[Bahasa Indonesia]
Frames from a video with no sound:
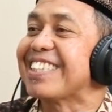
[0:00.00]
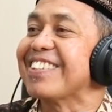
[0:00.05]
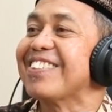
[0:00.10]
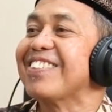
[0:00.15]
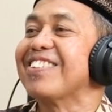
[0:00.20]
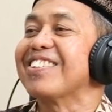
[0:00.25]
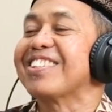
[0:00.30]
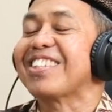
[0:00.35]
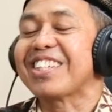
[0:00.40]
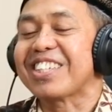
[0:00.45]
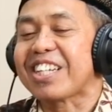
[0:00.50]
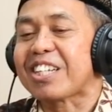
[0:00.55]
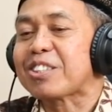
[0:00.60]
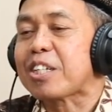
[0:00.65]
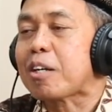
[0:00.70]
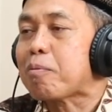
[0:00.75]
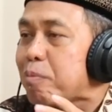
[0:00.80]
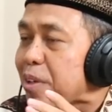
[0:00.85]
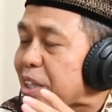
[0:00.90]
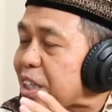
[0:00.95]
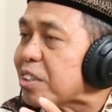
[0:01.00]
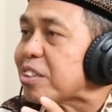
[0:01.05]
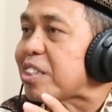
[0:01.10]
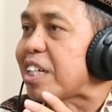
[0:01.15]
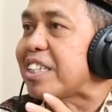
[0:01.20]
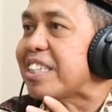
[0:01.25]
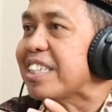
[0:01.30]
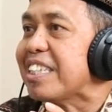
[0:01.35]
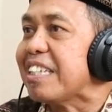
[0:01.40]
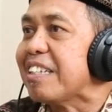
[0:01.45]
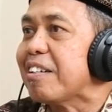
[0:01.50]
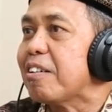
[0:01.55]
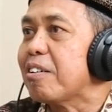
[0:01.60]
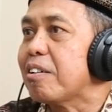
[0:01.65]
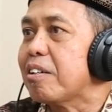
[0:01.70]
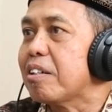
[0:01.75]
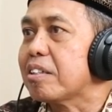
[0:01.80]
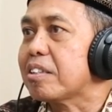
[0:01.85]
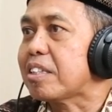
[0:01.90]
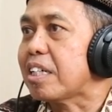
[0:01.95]
Iya, Sehingga iya, saya iya. pengen jadi
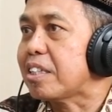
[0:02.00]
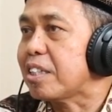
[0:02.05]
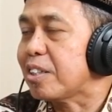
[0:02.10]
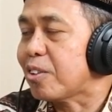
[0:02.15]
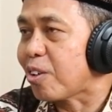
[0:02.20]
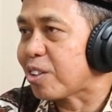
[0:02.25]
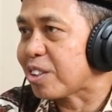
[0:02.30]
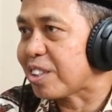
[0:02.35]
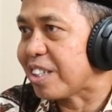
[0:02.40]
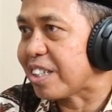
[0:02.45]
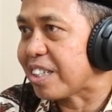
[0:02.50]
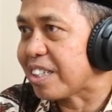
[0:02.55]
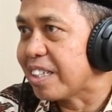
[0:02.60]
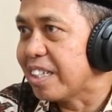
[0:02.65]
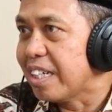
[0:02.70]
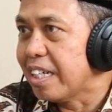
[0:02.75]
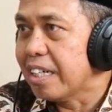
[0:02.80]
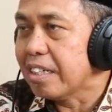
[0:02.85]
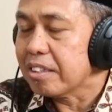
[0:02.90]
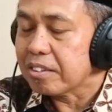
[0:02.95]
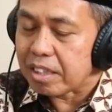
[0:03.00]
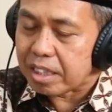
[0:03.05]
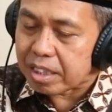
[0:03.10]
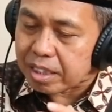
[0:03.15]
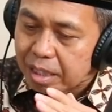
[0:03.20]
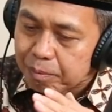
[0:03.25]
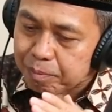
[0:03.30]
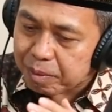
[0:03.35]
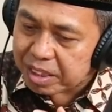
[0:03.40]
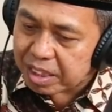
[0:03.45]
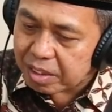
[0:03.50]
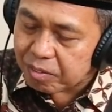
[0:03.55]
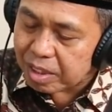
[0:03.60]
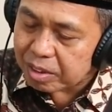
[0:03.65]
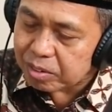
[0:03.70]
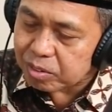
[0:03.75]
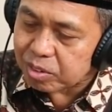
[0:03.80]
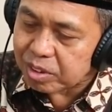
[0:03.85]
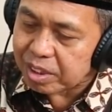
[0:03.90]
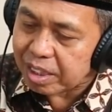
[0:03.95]
jadi dokter. Iya. Sehingga pada
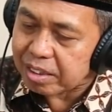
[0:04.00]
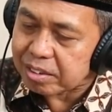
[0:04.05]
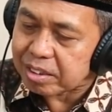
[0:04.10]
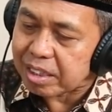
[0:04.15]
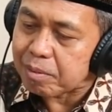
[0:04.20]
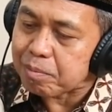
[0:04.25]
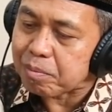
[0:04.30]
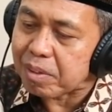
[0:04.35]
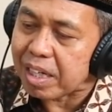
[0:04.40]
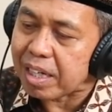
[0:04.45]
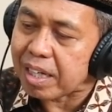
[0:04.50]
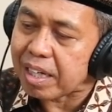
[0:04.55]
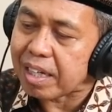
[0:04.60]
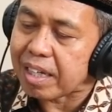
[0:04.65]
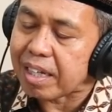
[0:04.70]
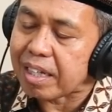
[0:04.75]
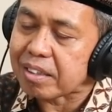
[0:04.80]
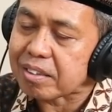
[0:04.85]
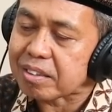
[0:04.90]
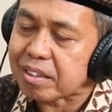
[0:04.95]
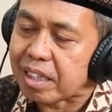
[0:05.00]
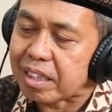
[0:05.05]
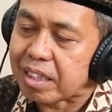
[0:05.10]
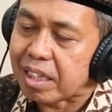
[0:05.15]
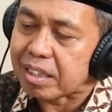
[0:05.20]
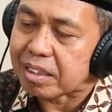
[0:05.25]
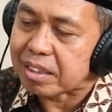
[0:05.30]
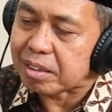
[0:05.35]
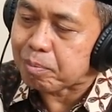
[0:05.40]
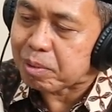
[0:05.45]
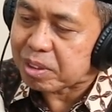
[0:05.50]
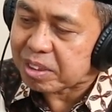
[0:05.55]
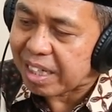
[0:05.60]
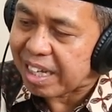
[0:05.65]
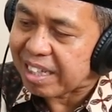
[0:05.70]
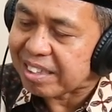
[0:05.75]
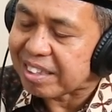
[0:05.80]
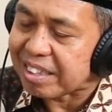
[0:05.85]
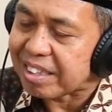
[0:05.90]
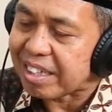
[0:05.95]
waktu di SMA, saya di
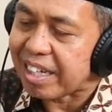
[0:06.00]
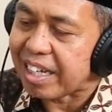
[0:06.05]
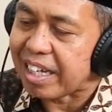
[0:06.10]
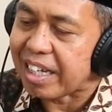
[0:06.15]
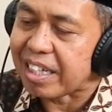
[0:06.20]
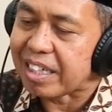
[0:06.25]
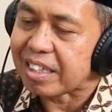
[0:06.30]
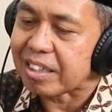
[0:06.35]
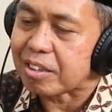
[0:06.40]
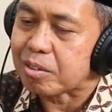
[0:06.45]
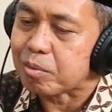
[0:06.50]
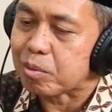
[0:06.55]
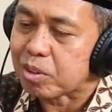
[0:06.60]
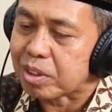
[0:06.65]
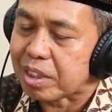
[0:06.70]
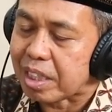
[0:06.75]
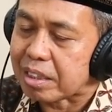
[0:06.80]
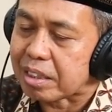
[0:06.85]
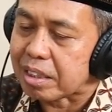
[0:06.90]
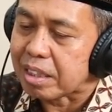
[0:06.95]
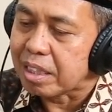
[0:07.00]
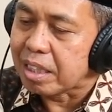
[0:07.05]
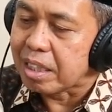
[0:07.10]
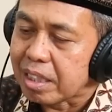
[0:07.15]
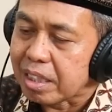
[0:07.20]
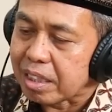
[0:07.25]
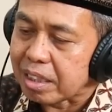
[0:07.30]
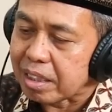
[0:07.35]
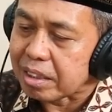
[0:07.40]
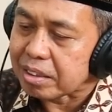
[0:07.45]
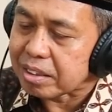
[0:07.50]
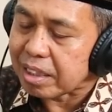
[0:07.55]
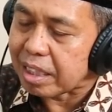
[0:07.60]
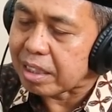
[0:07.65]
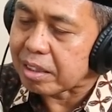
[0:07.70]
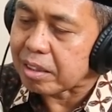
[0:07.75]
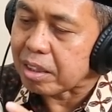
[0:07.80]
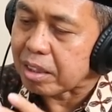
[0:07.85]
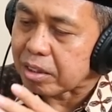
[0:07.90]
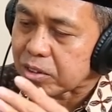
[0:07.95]
pesantren, kemudian uh,
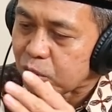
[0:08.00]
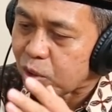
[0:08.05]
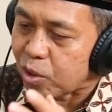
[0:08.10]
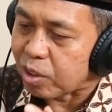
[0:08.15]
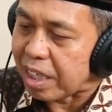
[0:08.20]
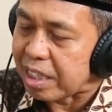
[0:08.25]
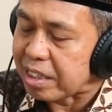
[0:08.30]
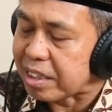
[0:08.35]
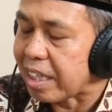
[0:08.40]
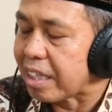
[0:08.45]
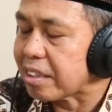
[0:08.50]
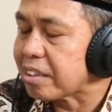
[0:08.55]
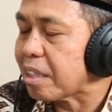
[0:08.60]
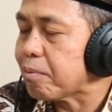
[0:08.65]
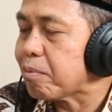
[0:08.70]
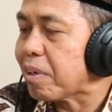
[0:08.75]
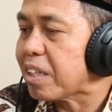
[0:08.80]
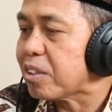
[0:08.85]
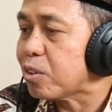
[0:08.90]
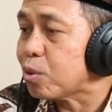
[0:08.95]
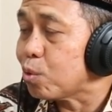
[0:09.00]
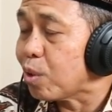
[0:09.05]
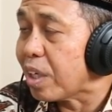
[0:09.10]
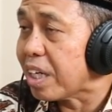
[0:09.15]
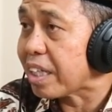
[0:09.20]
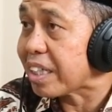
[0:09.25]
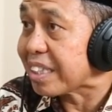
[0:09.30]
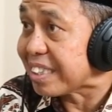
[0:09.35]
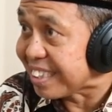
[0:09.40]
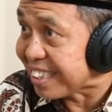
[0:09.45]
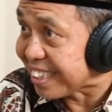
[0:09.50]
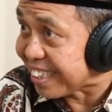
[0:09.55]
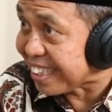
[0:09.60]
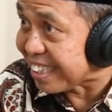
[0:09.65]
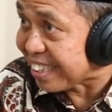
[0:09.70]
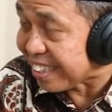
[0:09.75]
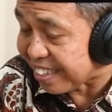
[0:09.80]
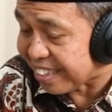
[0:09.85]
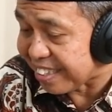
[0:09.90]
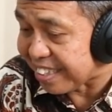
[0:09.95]
saya sekolah di SMA 2
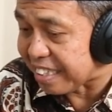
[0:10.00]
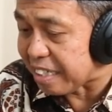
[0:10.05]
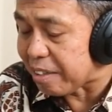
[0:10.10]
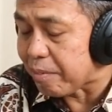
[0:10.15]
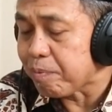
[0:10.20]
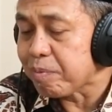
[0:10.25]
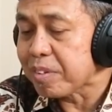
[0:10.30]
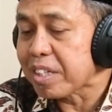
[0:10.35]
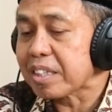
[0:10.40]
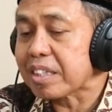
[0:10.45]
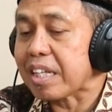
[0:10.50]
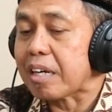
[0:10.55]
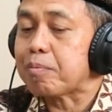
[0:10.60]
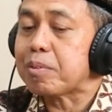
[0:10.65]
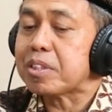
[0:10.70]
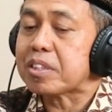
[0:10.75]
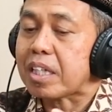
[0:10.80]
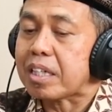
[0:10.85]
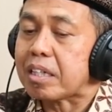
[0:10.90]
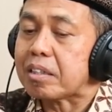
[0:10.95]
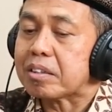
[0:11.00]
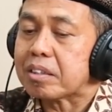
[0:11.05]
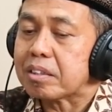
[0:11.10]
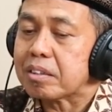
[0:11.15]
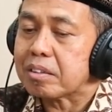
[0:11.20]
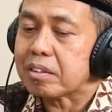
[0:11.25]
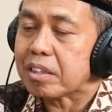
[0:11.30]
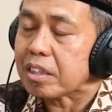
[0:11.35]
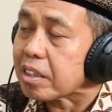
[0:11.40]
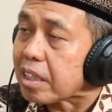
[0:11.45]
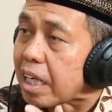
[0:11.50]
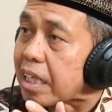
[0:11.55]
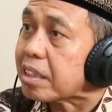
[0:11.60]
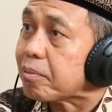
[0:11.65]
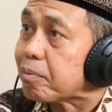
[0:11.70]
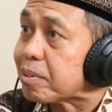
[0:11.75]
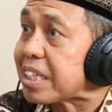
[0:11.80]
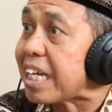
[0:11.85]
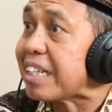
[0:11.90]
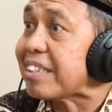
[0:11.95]
Kediri Negeri, iya. tapi saya tinggal
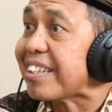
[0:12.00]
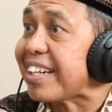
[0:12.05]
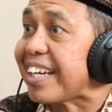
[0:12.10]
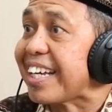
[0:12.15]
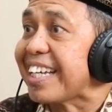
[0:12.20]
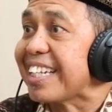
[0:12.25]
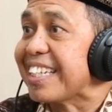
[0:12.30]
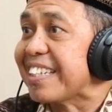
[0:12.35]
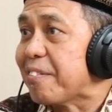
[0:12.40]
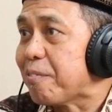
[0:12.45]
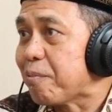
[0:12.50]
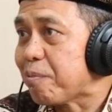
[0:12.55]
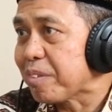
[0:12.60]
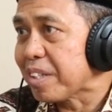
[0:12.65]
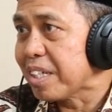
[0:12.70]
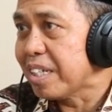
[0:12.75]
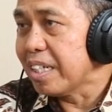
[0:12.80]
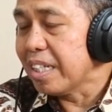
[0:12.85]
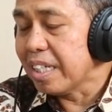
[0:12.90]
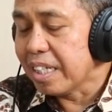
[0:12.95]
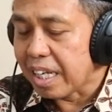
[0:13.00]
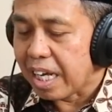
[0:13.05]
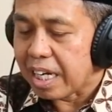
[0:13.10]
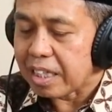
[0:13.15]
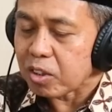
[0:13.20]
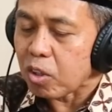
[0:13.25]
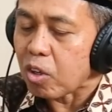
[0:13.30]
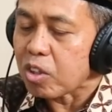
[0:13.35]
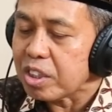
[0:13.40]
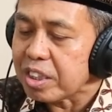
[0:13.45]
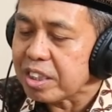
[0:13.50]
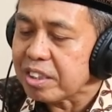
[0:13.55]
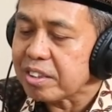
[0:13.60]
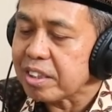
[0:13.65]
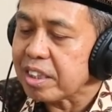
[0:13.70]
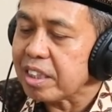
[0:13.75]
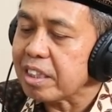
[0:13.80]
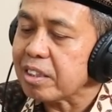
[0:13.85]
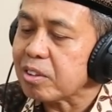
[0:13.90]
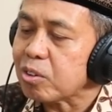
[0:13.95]
di pesantren. Iya, iya. Nah,
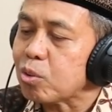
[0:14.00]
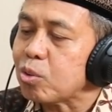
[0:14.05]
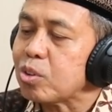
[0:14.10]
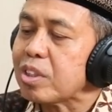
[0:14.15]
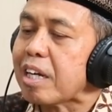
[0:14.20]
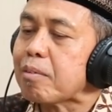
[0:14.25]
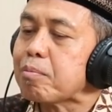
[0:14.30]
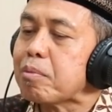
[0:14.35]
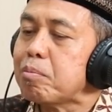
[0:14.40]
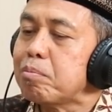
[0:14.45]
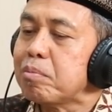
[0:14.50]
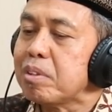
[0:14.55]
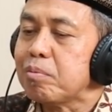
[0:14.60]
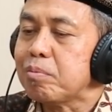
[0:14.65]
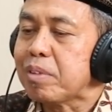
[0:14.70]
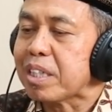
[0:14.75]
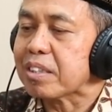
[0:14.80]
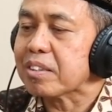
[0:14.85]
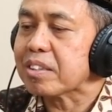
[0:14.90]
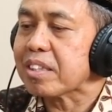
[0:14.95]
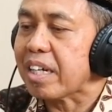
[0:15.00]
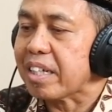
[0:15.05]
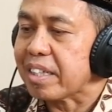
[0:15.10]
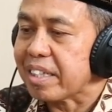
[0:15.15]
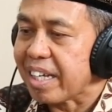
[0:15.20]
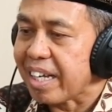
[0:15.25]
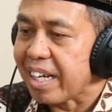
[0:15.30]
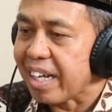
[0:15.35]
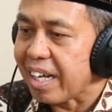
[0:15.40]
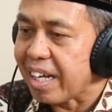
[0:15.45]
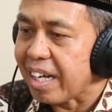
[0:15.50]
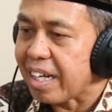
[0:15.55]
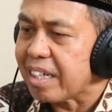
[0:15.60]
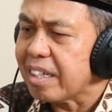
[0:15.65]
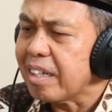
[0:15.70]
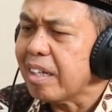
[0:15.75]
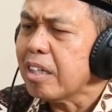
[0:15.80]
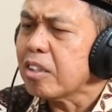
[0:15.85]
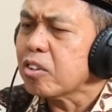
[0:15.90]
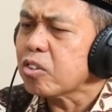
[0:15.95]
kondisi itu yang membimbing saya
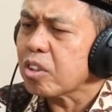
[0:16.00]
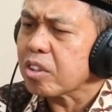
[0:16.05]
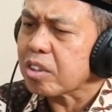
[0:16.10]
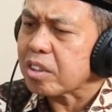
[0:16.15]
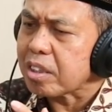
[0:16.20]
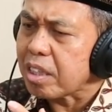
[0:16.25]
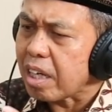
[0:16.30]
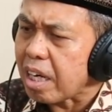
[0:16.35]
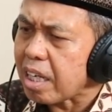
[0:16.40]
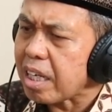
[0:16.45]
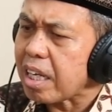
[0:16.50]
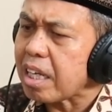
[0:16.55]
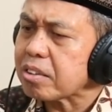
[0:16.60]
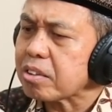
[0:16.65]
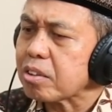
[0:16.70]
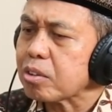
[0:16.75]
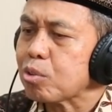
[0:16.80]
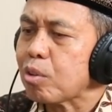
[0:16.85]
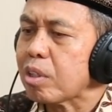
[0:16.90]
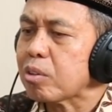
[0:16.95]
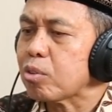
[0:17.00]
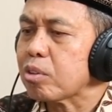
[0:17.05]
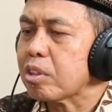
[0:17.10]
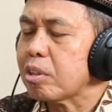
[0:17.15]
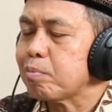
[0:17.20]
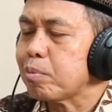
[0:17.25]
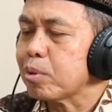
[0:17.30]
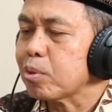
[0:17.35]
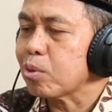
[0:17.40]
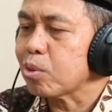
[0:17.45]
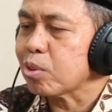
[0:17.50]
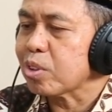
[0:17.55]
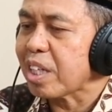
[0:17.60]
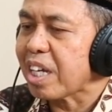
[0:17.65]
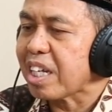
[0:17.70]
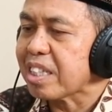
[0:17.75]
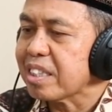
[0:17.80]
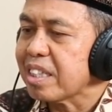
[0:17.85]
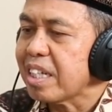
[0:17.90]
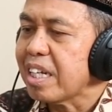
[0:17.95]
segala sesuatu
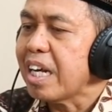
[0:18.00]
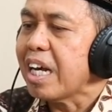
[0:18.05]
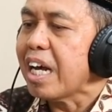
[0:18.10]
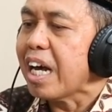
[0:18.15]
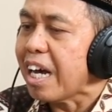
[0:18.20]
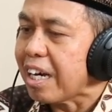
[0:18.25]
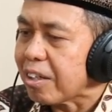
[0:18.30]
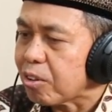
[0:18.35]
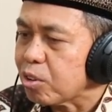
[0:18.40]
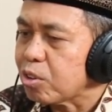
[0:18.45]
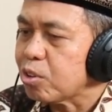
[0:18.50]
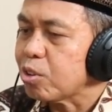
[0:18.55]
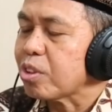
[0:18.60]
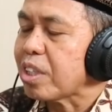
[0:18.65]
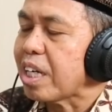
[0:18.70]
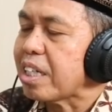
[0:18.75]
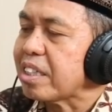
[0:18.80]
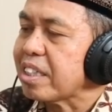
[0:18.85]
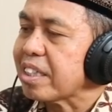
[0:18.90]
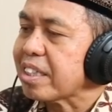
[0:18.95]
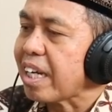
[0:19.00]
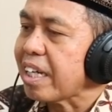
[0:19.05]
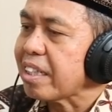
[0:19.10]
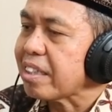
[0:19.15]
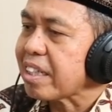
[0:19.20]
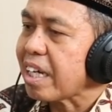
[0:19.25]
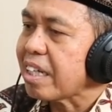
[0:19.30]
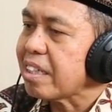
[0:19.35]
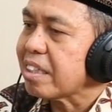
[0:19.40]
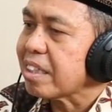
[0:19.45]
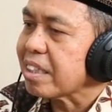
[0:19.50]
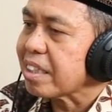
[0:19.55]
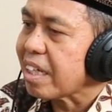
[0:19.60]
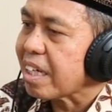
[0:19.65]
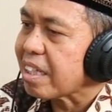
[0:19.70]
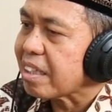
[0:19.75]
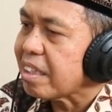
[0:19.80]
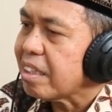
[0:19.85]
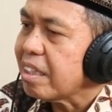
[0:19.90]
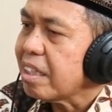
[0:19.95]
keputusan harus juga dikaitkan
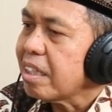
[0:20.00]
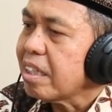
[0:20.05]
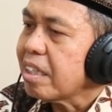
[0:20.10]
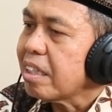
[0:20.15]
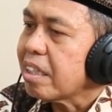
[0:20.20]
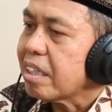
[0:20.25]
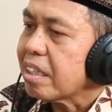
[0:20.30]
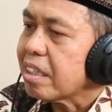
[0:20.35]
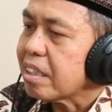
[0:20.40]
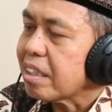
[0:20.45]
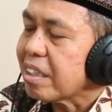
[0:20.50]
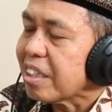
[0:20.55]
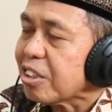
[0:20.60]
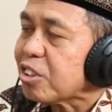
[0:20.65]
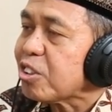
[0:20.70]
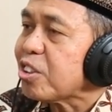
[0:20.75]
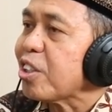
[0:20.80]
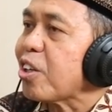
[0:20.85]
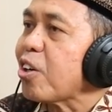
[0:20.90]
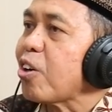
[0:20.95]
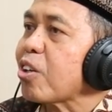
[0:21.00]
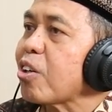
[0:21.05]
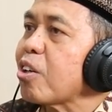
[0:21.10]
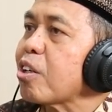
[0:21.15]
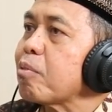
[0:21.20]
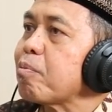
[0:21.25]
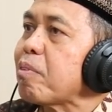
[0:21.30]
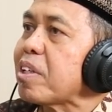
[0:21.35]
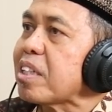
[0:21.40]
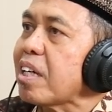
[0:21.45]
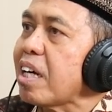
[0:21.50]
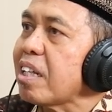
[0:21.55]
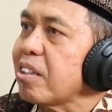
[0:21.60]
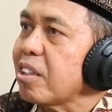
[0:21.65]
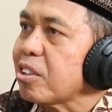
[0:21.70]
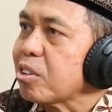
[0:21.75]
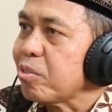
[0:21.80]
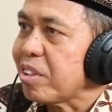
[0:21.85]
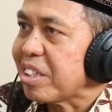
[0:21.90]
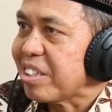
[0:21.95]
dengan hmm. uh, istikharah kepada
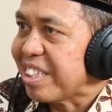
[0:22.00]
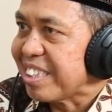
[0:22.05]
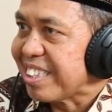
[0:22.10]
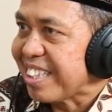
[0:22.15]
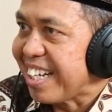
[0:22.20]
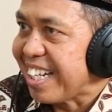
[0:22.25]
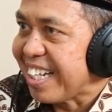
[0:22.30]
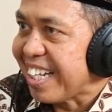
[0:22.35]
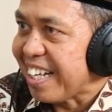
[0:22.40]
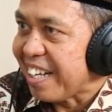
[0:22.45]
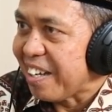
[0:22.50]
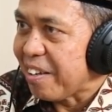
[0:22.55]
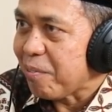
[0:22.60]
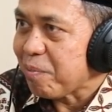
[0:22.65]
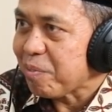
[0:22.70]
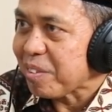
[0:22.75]
Allah Subhanahu wa taala.